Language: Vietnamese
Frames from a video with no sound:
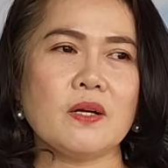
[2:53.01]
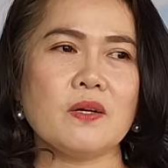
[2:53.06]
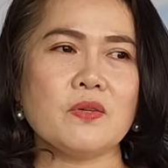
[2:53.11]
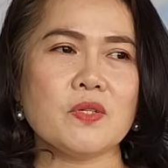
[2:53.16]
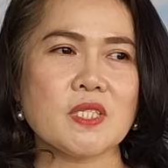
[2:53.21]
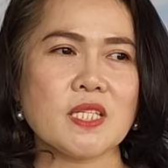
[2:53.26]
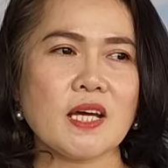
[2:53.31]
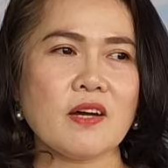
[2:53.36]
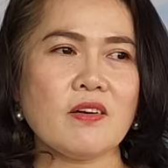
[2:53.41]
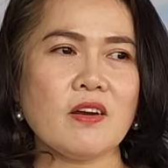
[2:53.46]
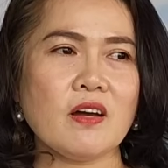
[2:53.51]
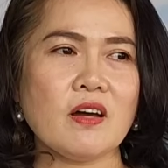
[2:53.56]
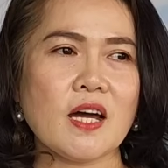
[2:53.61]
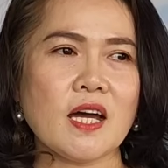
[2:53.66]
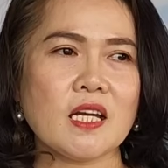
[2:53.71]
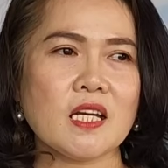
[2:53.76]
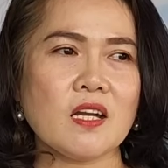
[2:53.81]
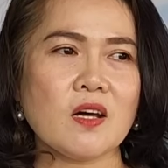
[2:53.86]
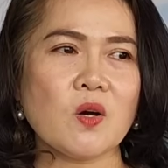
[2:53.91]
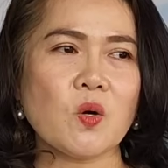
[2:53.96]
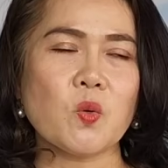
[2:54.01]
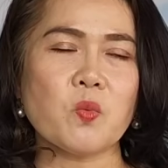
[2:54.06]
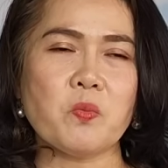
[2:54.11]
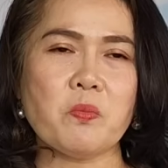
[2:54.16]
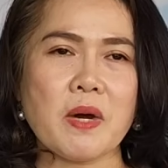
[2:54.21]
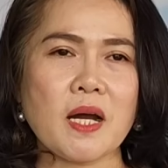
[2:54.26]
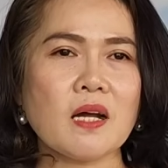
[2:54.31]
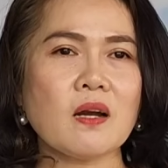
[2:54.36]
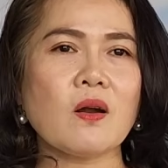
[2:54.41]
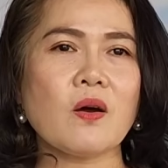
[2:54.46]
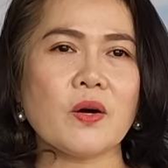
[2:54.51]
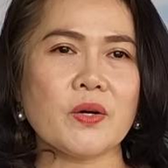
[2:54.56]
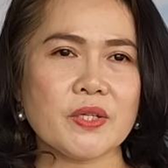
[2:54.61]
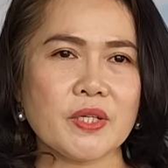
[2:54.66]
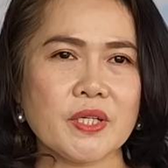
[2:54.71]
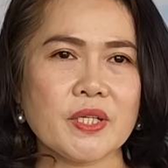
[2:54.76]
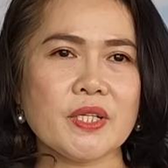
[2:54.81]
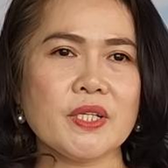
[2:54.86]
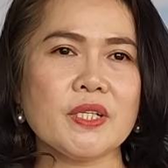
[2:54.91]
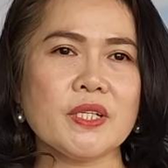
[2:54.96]
rồi sau đó anh đó cũng mất rồi
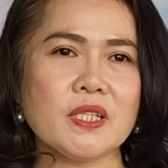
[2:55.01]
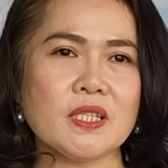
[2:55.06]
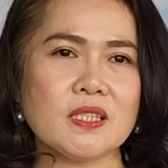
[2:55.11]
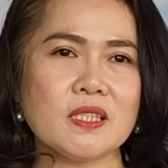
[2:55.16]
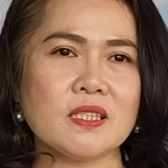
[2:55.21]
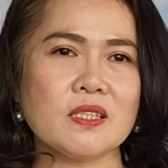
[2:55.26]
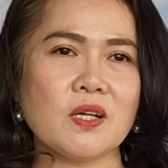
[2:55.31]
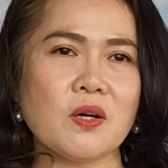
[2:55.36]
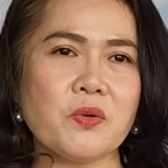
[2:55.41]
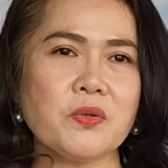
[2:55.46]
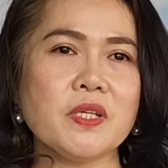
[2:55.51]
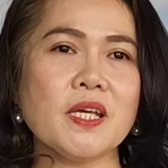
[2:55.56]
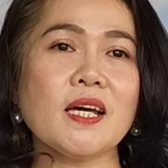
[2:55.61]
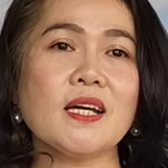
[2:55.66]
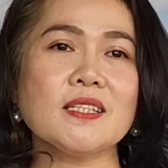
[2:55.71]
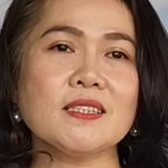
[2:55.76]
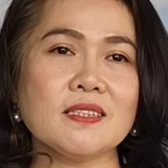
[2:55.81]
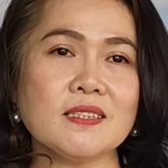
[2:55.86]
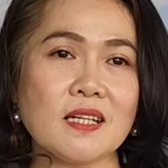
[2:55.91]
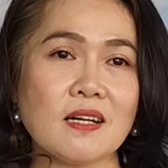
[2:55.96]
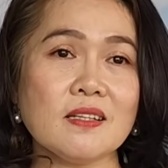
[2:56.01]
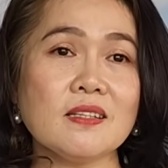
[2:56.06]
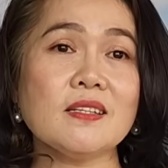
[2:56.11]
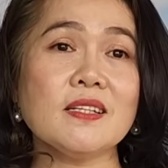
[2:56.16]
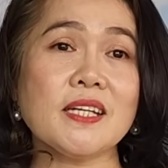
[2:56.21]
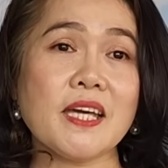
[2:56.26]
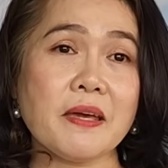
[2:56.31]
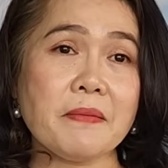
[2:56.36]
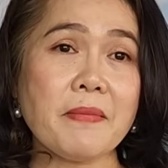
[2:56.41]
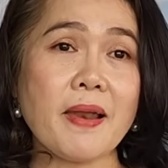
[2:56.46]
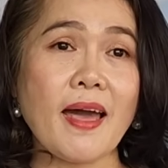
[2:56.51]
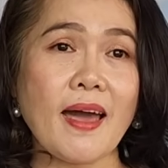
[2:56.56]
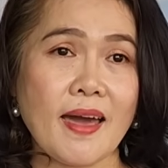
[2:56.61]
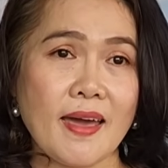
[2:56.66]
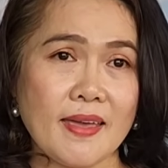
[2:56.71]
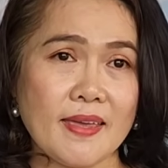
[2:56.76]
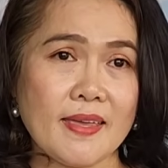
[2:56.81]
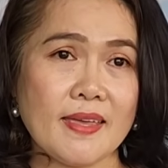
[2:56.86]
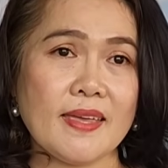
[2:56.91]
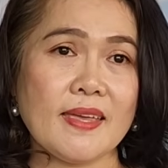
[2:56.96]
cho nên là hôn nhân coi như khép
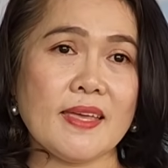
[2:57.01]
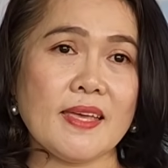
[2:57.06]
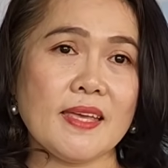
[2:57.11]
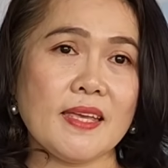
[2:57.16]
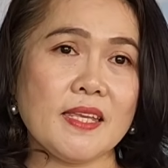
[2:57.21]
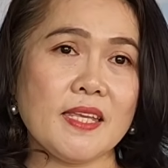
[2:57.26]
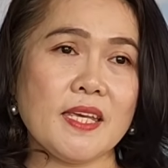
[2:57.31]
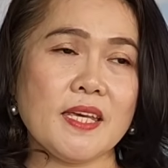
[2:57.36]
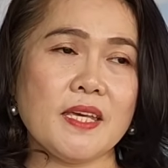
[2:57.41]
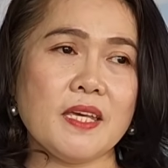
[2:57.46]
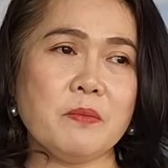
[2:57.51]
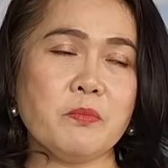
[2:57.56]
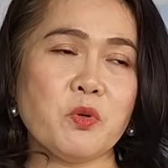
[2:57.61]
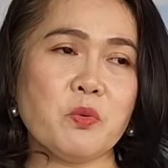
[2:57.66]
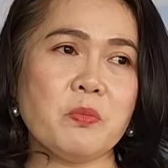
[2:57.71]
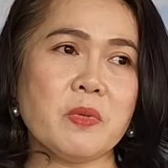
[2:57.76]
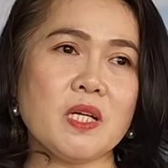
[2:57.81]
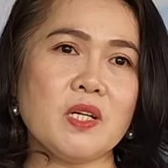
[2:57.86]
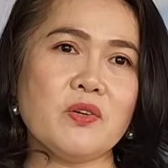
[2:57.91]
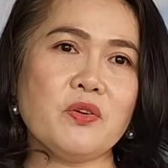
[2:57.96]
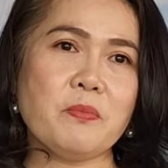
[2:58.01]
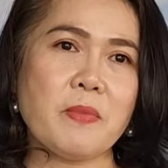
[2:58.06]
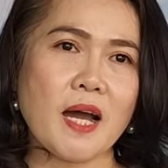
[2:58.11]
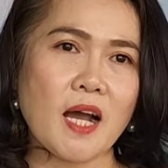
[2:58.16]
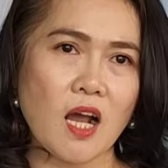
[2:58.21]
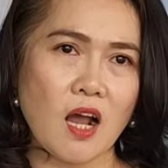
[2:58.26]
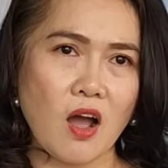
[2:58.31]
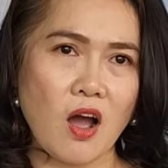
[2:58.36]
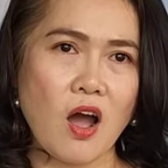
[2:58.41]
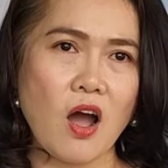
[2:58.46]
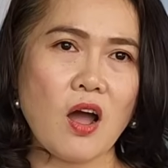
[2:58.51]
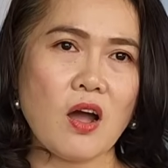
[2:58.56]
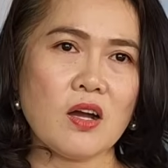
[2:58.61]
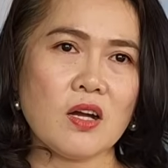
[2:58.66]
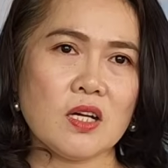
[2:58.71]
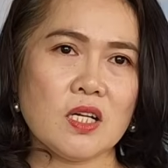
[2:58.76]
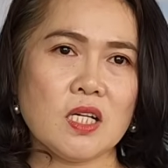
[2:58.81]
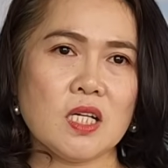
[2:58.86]
lại ừ. chị một mình nuôi ba con